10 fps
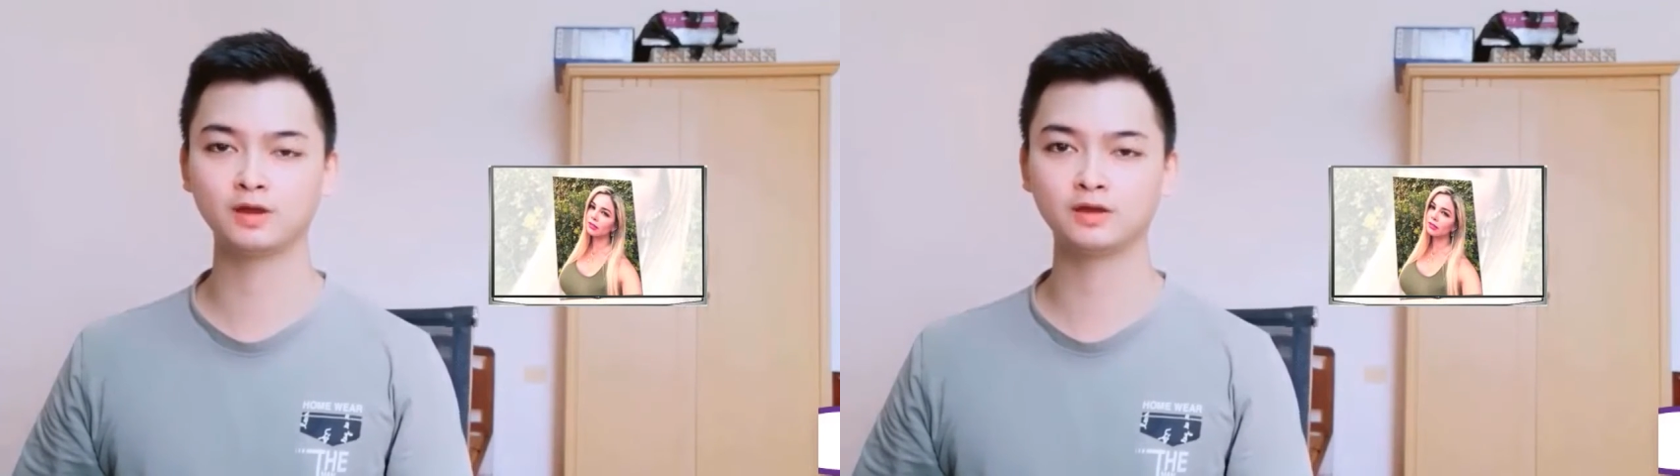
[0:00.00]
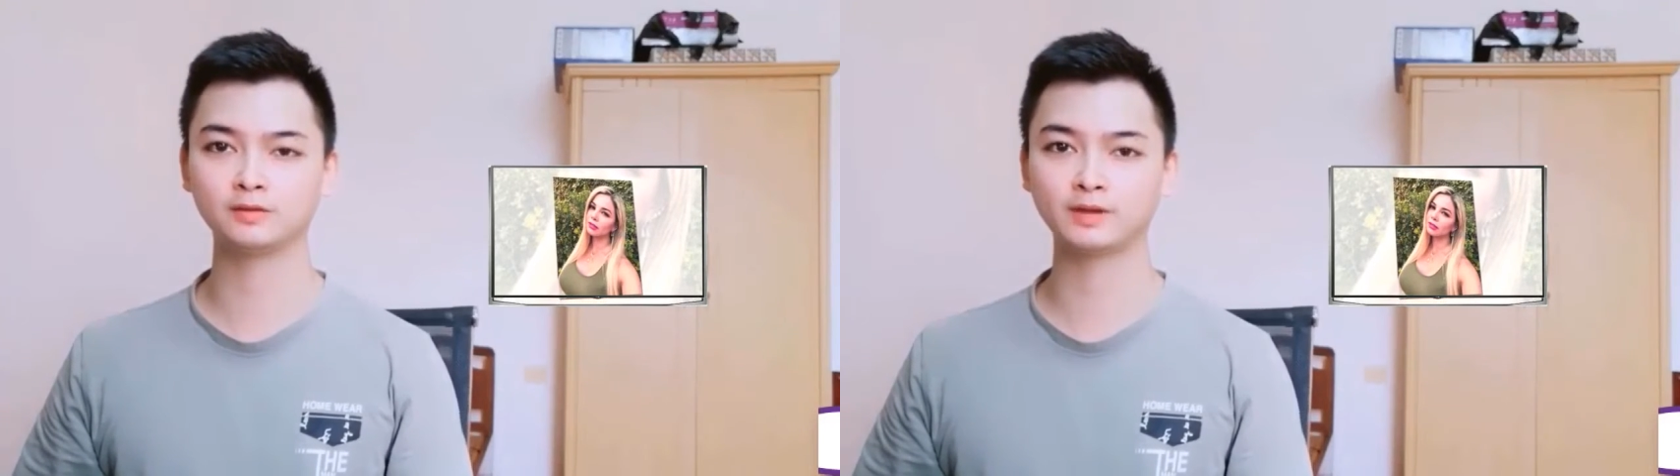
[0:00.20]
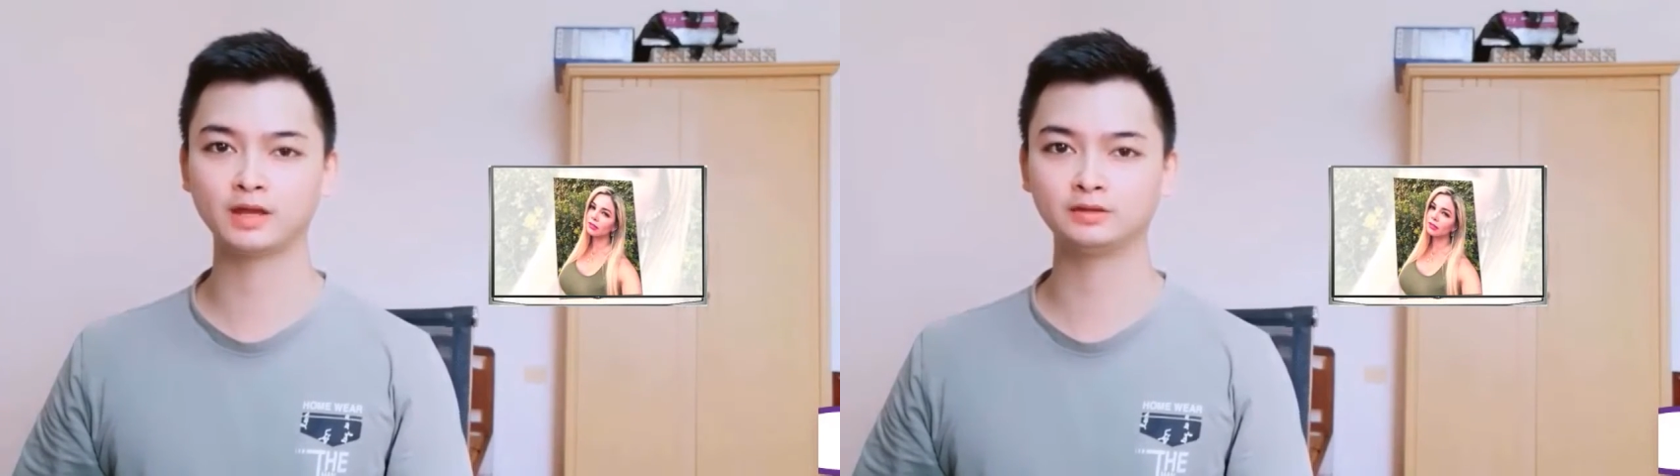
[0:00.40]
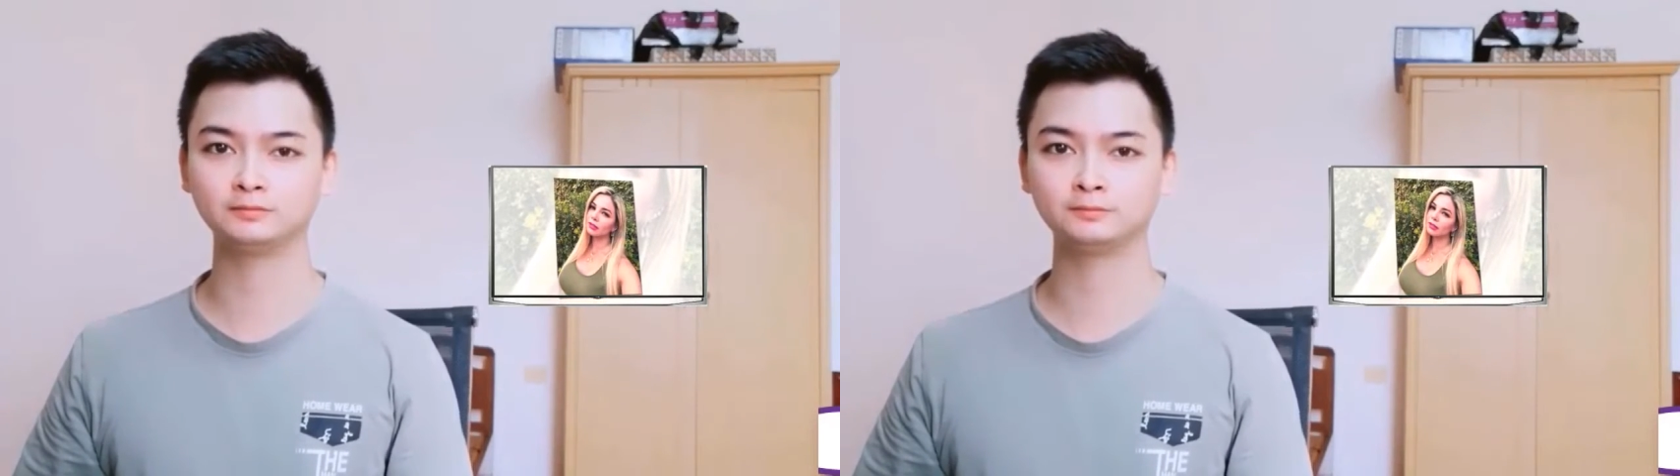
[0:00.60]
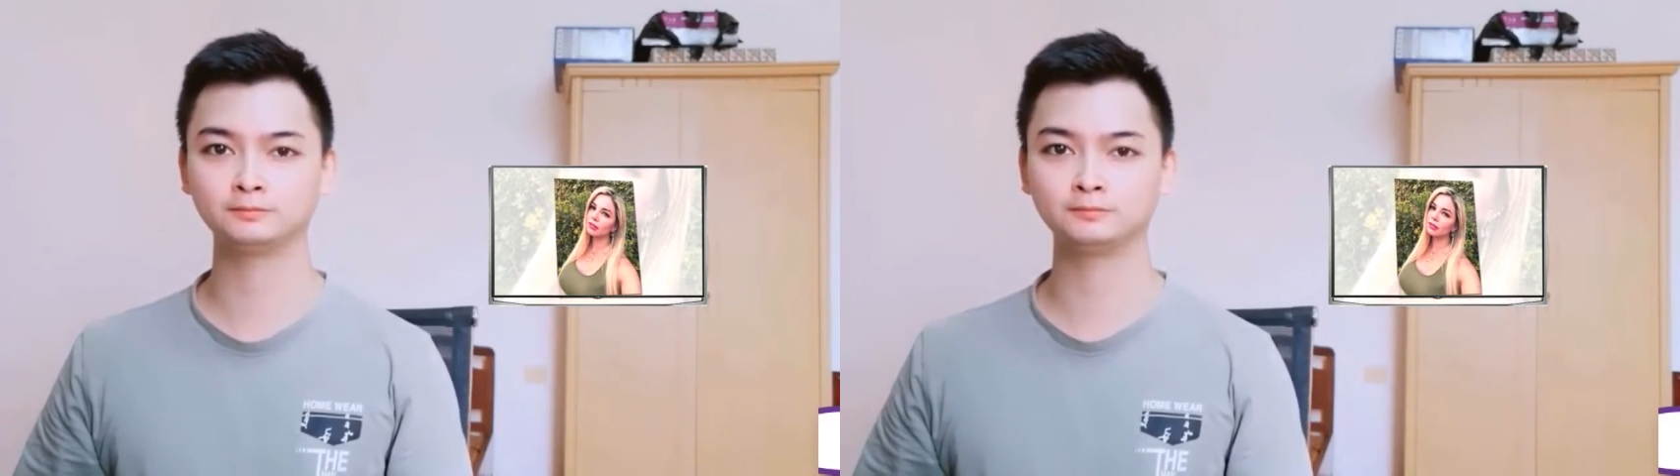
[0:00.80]
Punto En
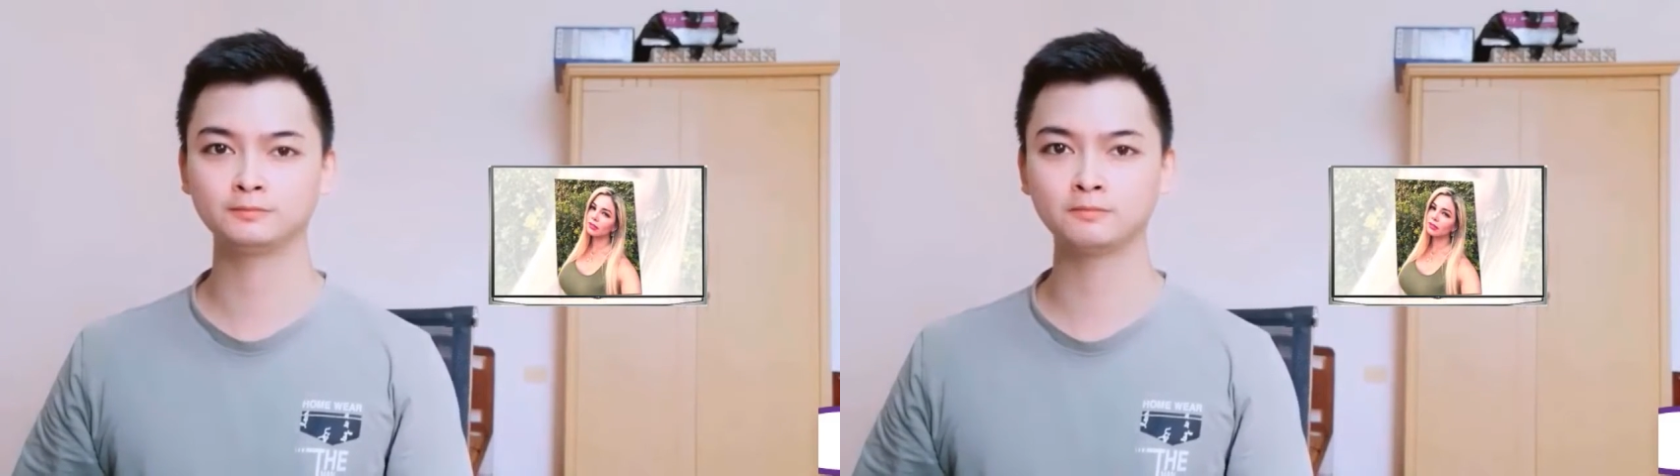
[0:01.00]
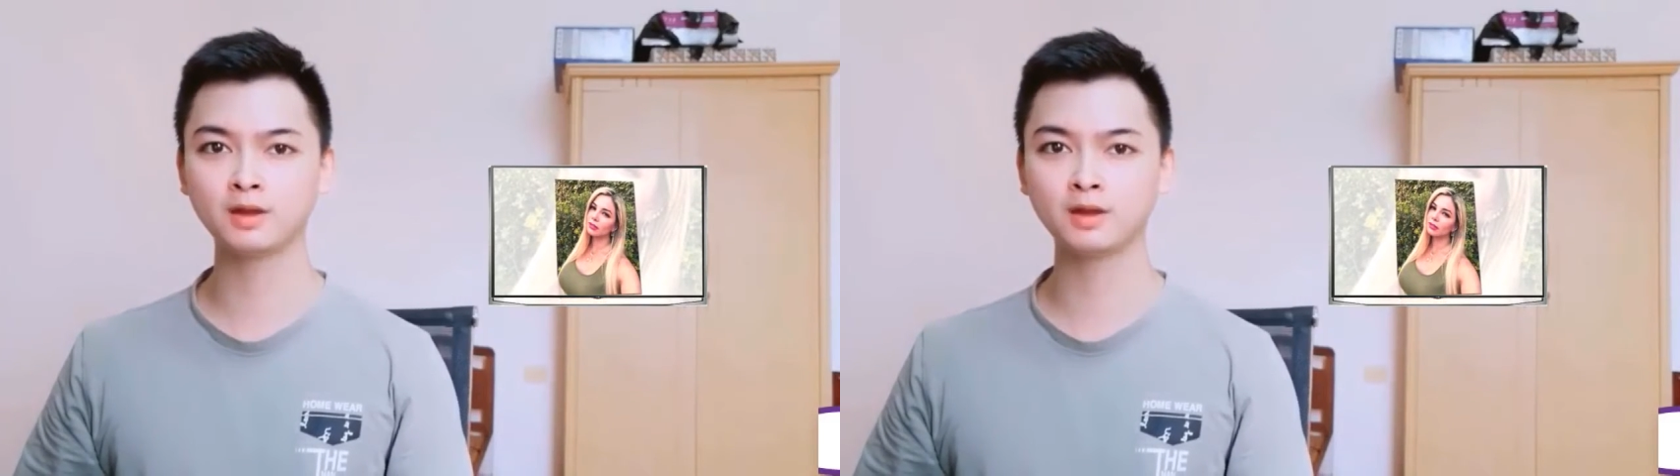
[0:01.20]
su caso,